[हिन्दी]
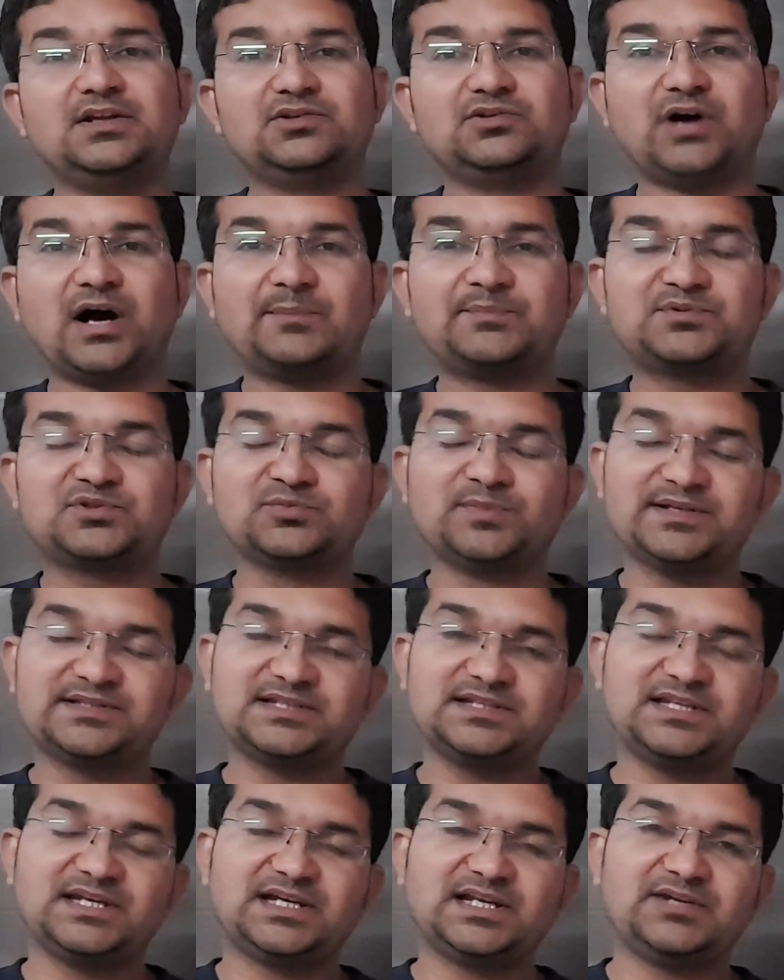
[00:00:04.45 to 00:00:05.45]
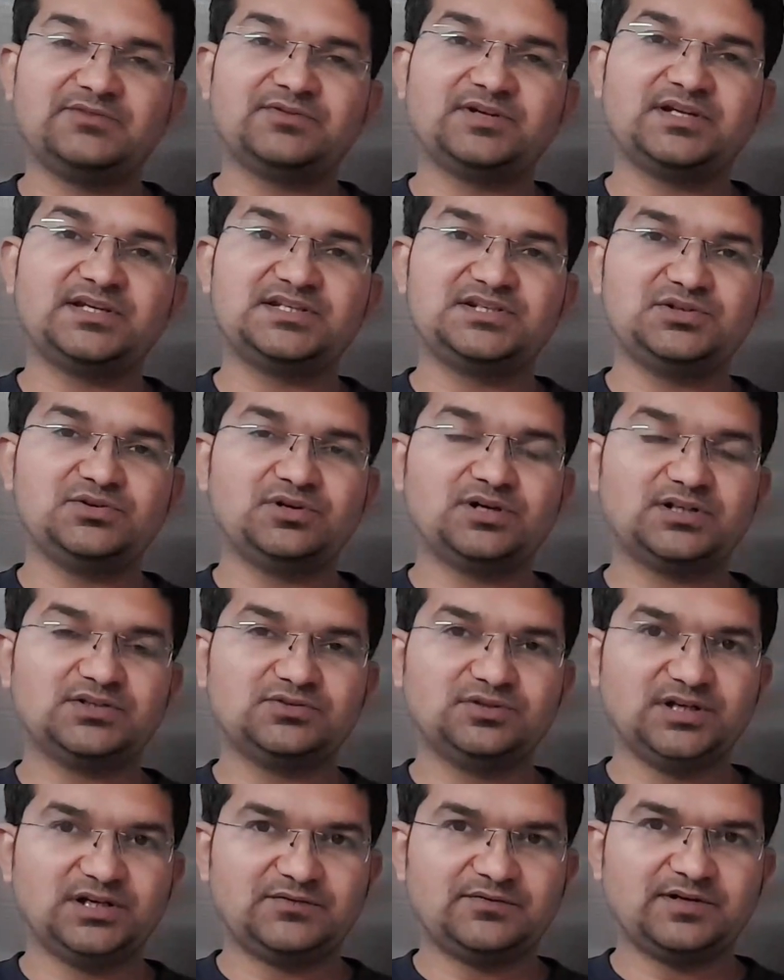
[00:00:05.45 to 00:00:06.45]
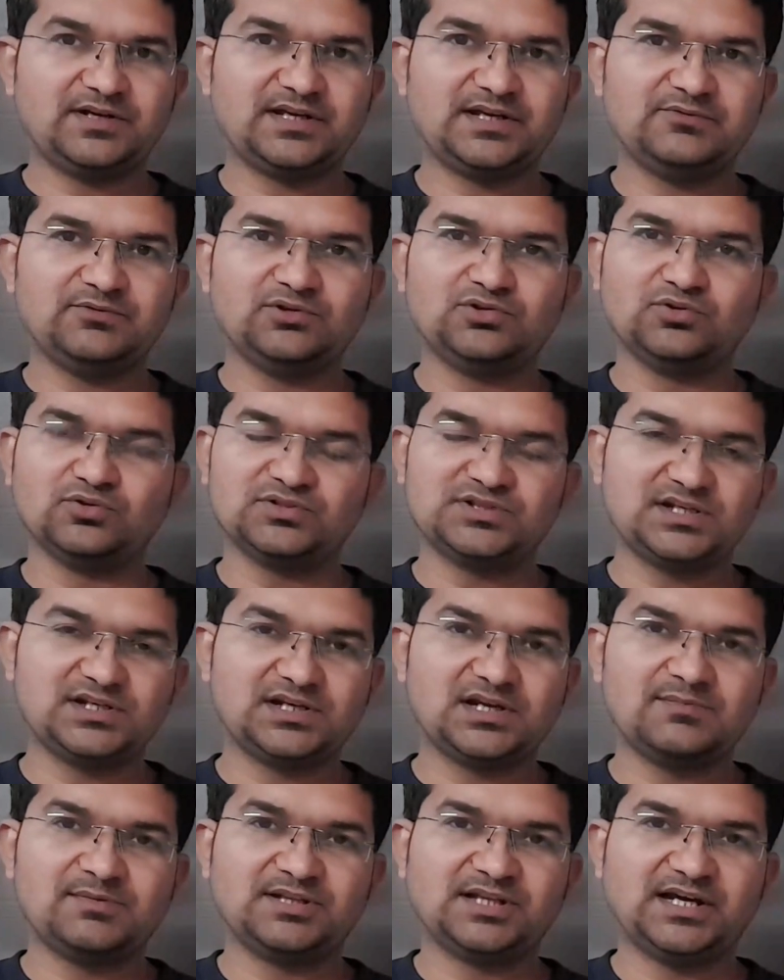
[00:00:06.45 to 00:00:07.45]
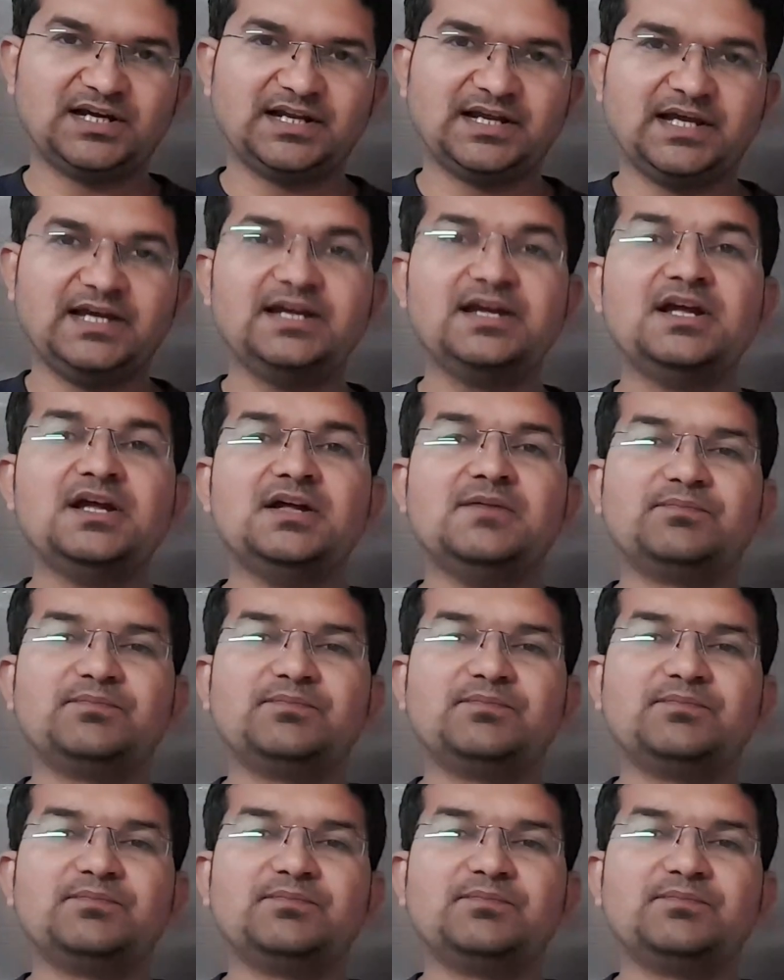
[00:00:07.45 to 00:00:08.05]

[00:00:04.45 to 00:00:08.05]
तो आप सुबह से देख रहे होंगे कि जियो का जो नेटवर्क है वो नो सिग्नल बता रहा है